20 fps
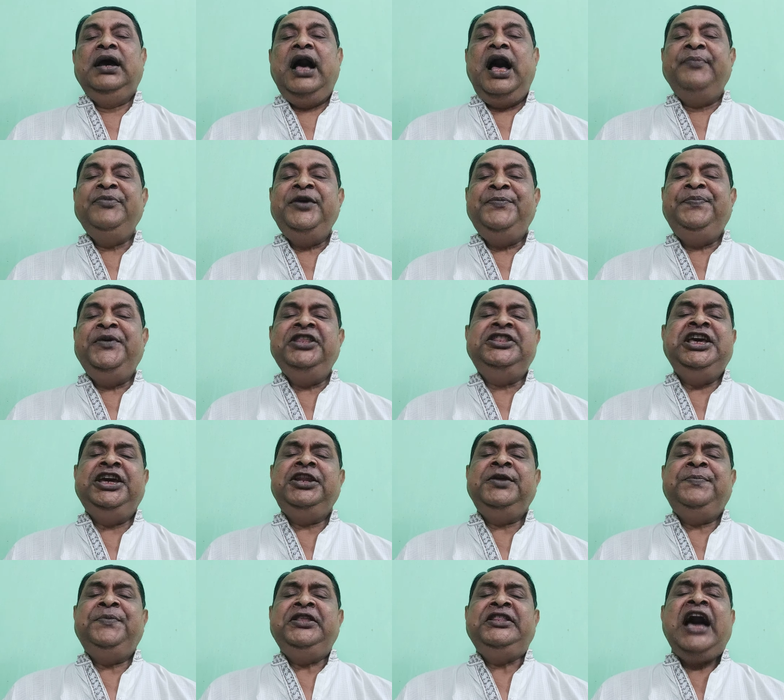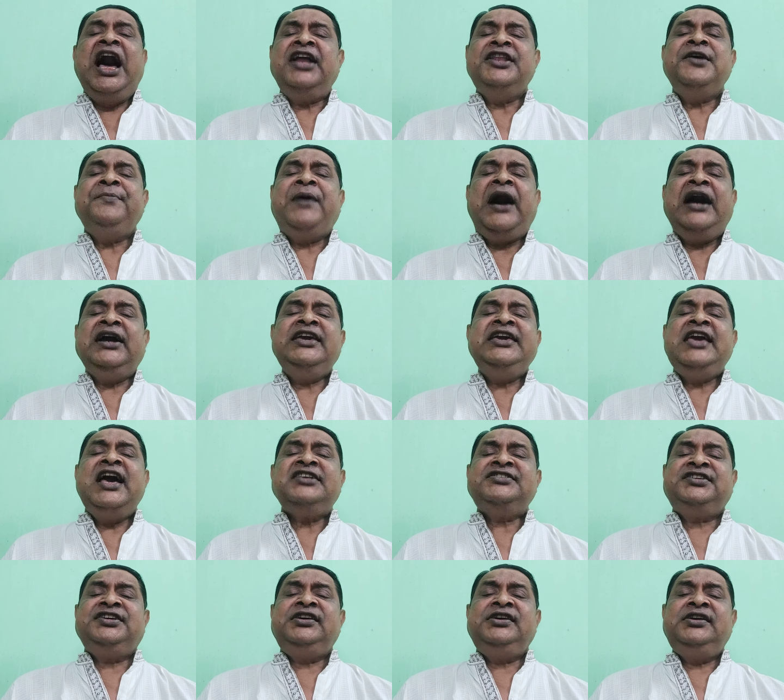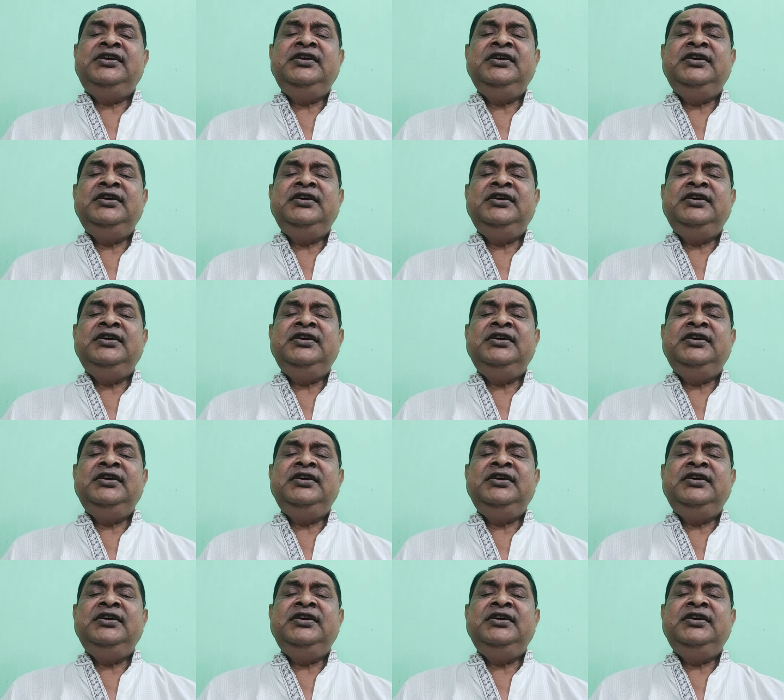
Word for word: আমি বিধির বিধান ভাঙিয়াছি